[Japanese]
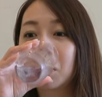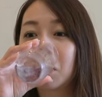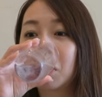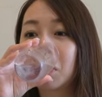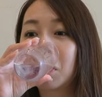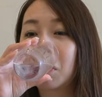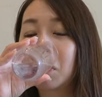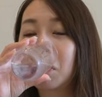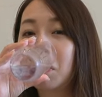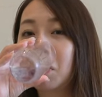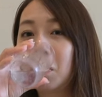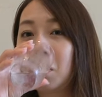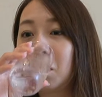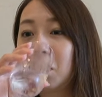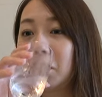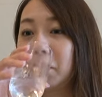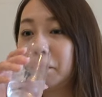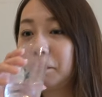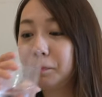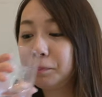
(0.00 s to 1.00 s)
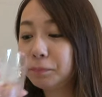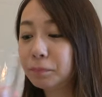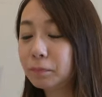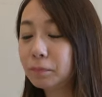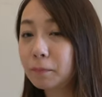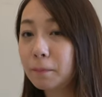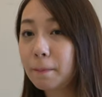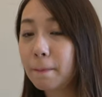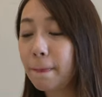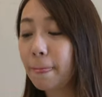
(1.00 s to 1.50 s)
そうそうそうでこの
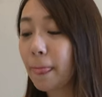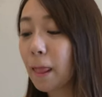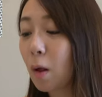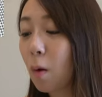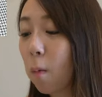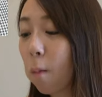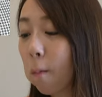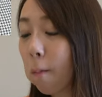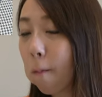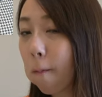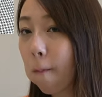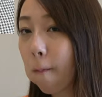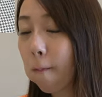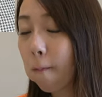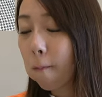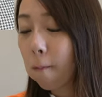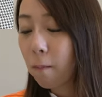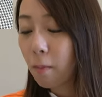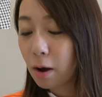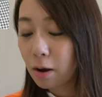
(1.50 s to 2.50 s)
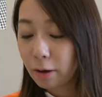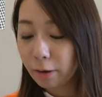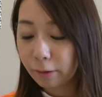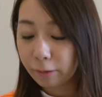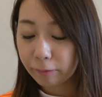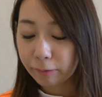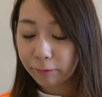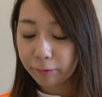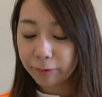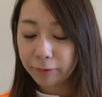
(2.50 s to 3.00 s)
前もう、はい、
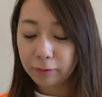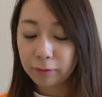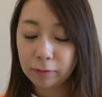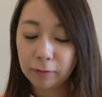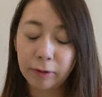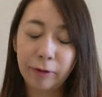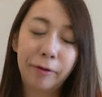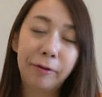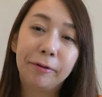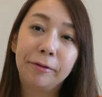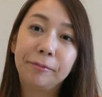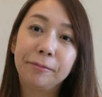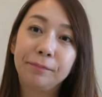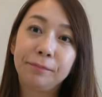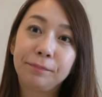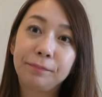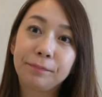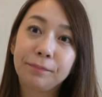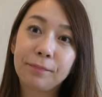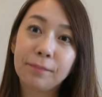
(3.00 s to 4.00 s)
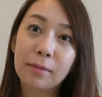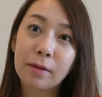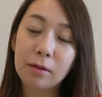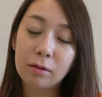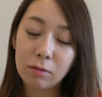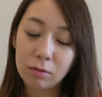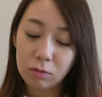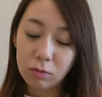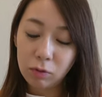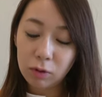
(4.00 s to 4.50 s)
公開されてるの
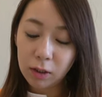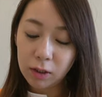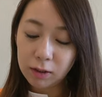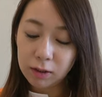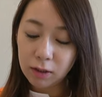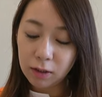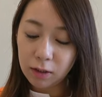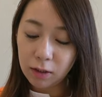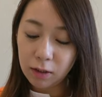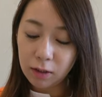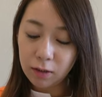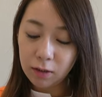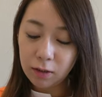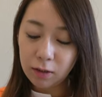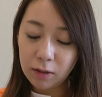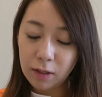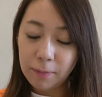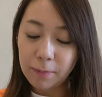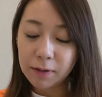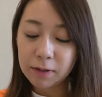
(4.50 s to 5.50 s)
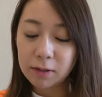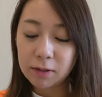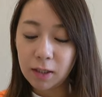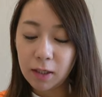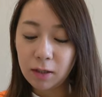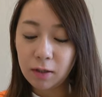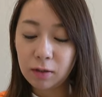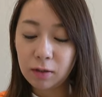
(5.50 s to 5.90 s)
か公開されてますね、